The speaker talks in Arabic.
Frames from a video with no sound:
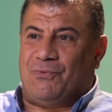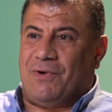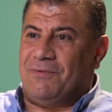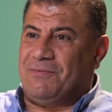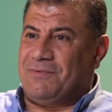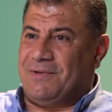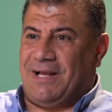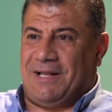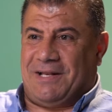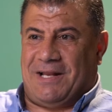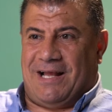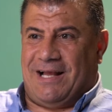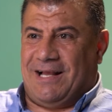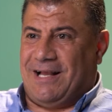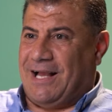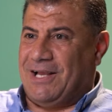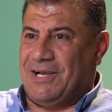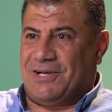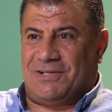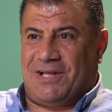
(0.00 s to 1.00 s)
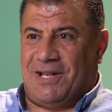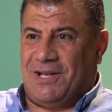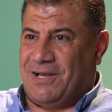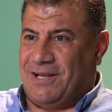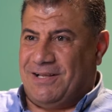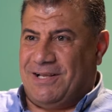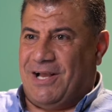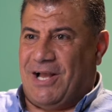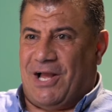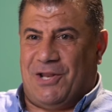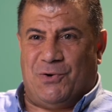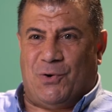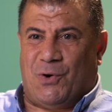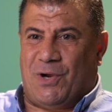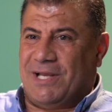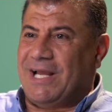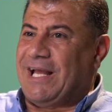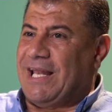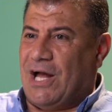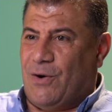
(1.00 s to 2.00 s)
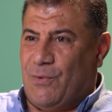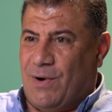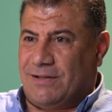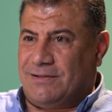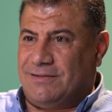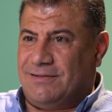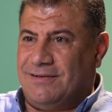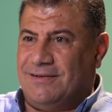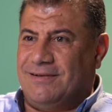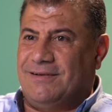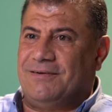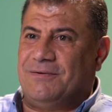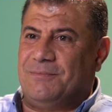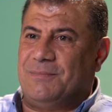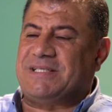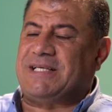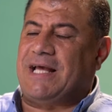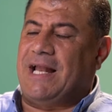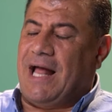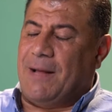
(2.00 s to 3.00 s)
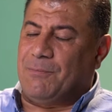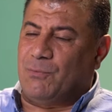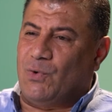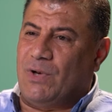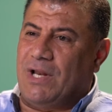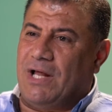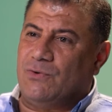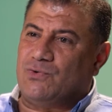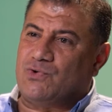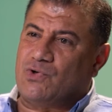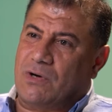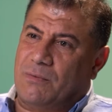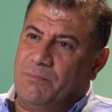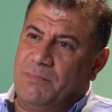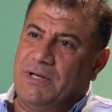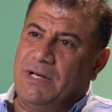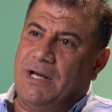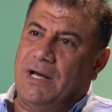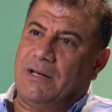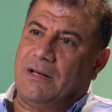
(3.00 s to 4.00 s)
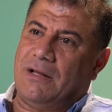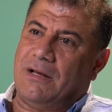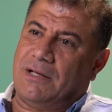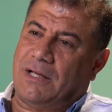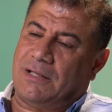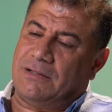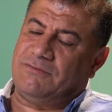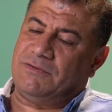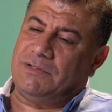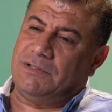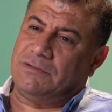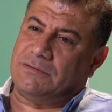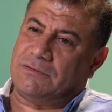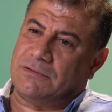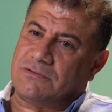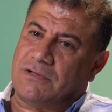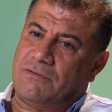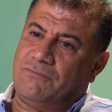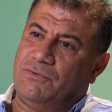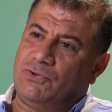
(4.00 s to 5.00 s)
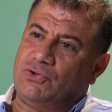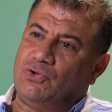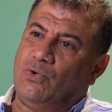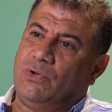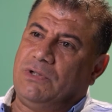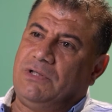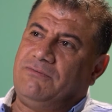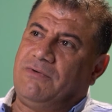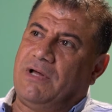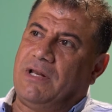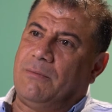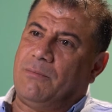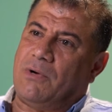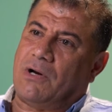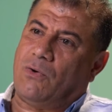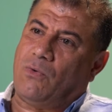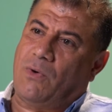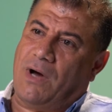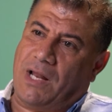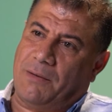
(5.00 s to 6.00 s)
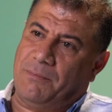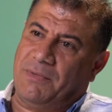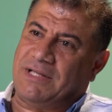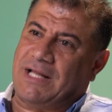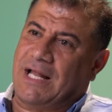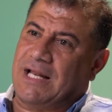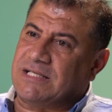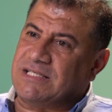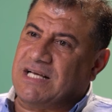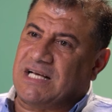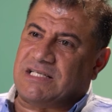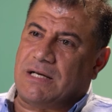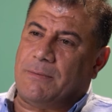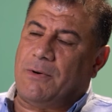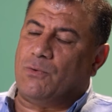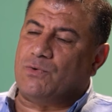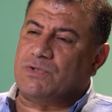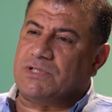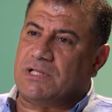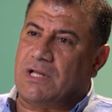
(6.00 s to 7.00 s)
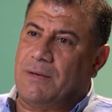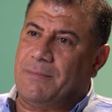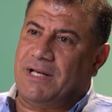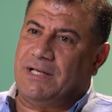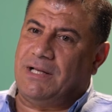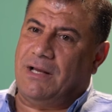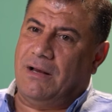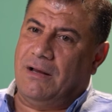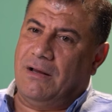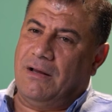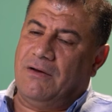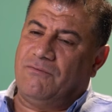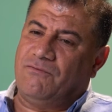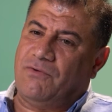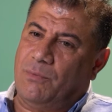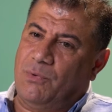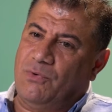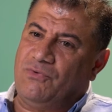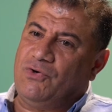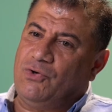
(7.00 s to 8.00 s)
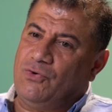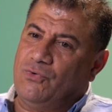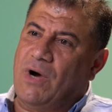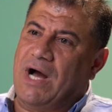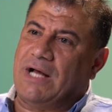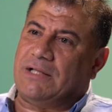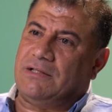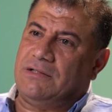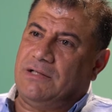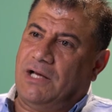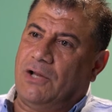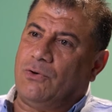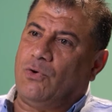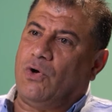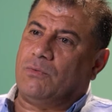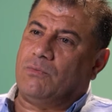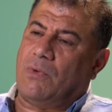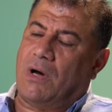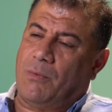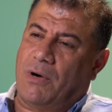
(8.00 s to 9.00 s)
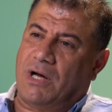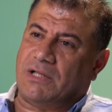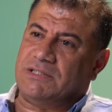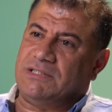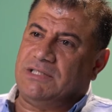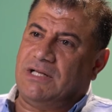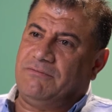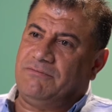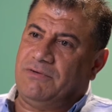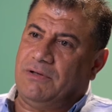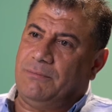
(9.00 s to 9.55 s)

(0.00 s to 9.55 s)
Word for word: في يعني هيختلق يعني هيخلق وقت بس احنا الحمد لله نشكر ربنا انا يعني في انتظام في شغلي فانا بروح على البيت على الساعه 7 ونص 8 فبيبقى في وقت ان احنا نقعد مع بعضينا في